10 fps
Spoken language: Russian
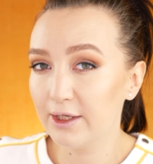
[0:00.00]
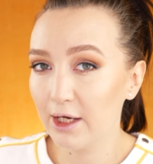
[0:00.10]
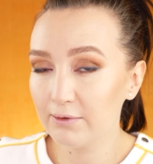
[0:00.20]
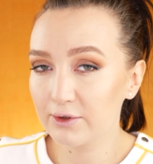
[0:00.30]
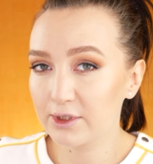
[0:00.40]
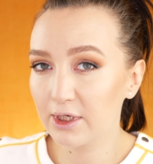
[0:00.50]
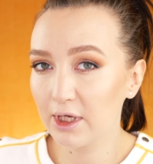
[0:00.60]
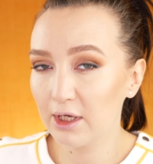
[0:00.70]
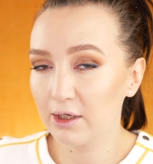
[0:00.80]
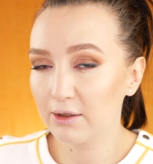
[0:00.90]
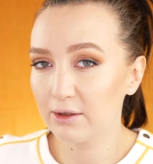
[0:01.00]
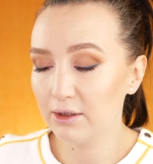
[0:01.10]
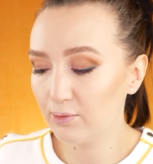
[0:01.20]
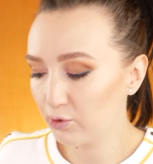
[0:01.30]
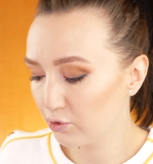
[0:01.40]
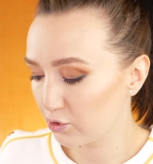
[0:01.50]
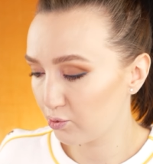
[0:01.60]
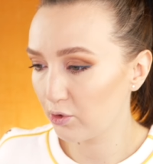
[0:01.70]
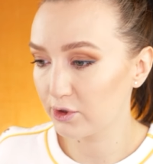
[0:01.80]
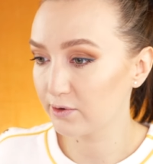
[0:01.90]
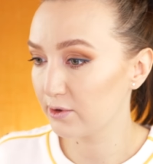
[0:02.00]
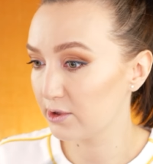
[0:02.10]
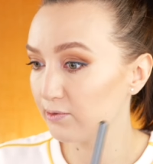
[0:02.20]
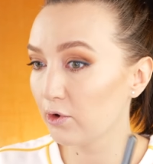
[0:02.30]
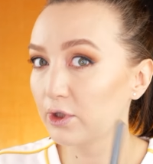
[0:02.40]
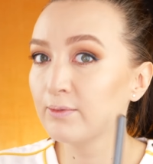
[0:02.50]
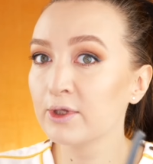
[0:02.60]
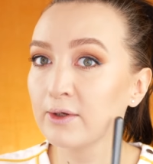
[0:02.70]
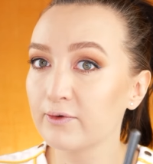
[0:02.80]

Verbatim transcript: Я вот скорее не буду использовать его именно